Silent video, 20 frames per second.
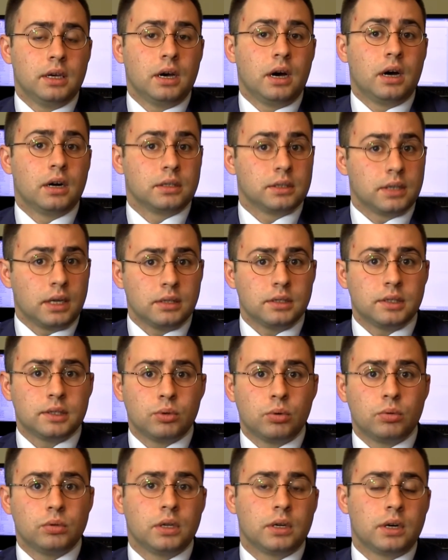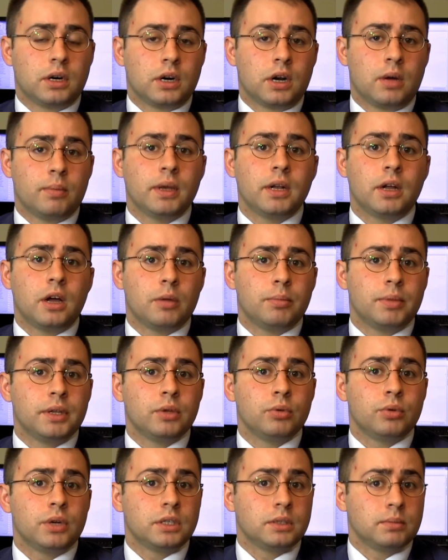artı artan stoklara rağmen ABD
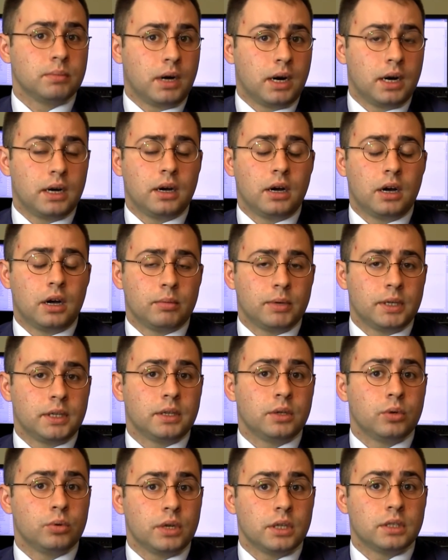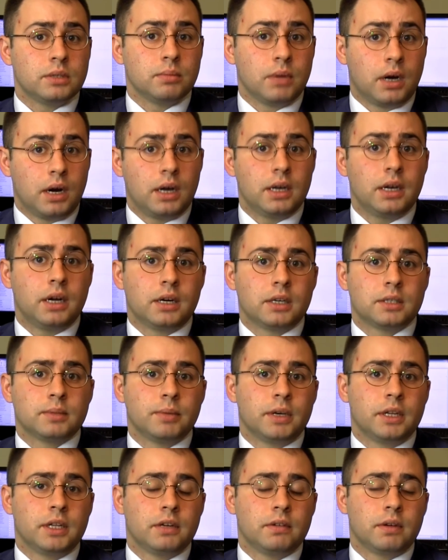üretim ABD'de üretim hala
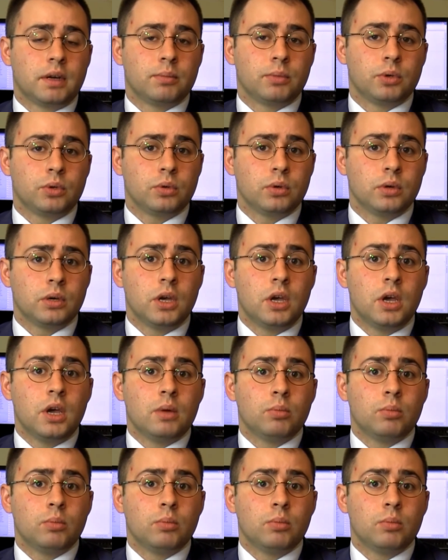artmaya devam ediyor.